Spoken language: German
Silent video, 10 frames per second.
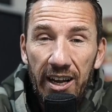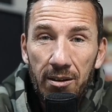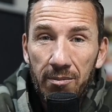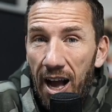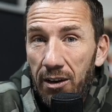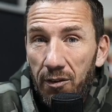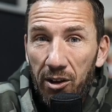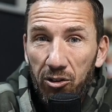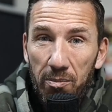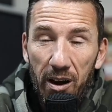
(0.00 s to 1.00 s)
werde ihn einfach
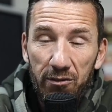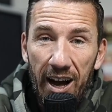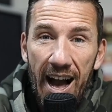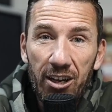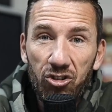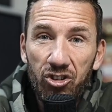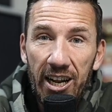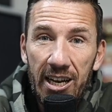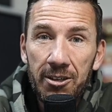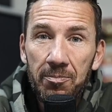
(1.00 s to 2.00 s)
mal so ein paar Fragen
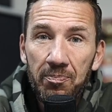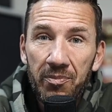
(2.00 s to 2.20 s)
stellen,